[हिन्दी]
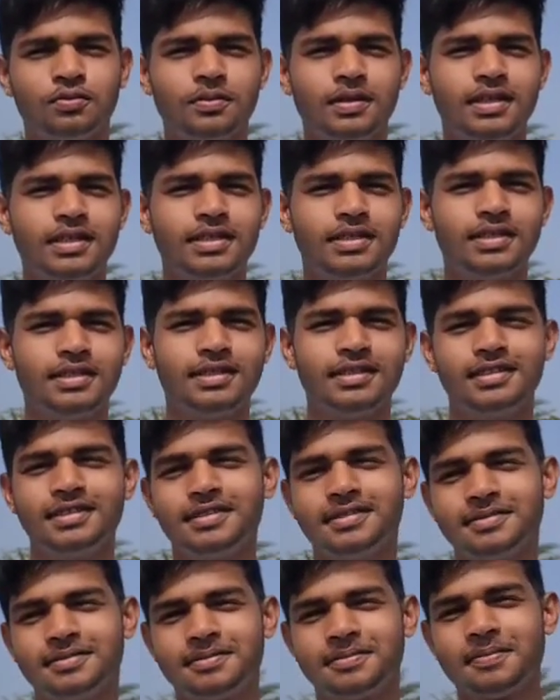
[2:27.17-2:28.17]
भाई
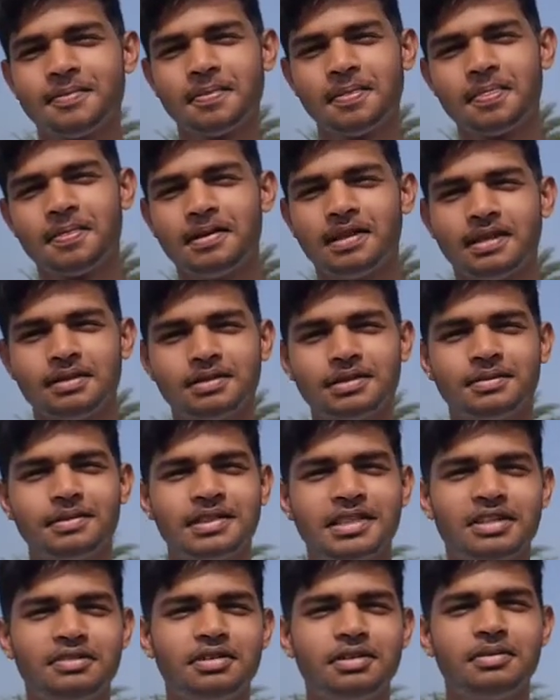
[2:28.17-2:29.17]
मतलब समझ
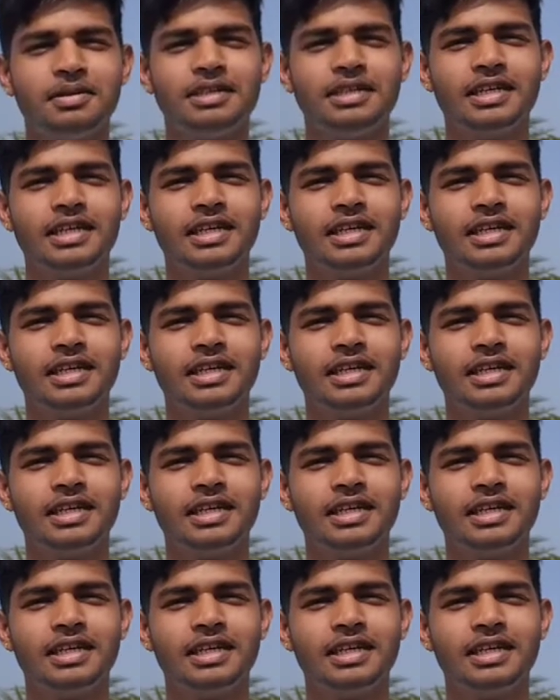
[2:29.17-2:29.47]
रहे हो ना भाई